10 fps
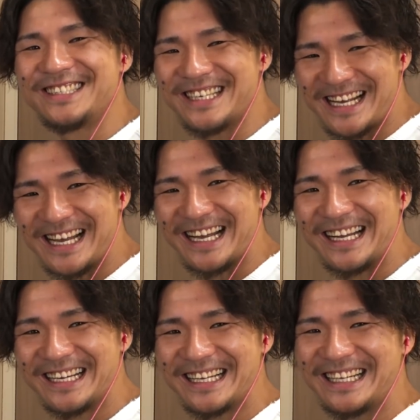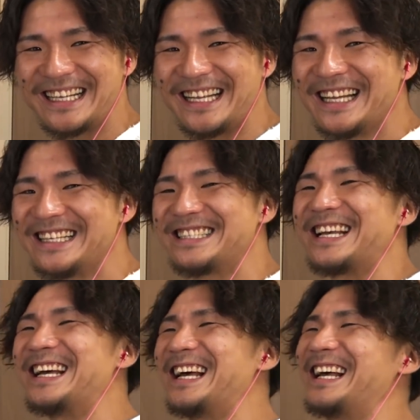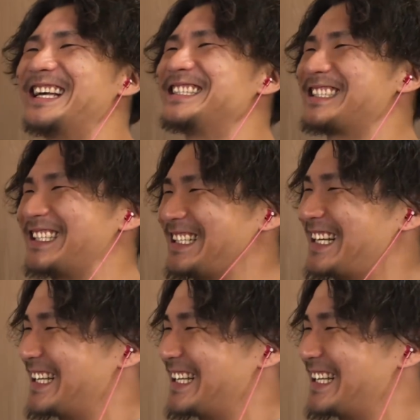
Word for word: にさ4時間にしちゃったさす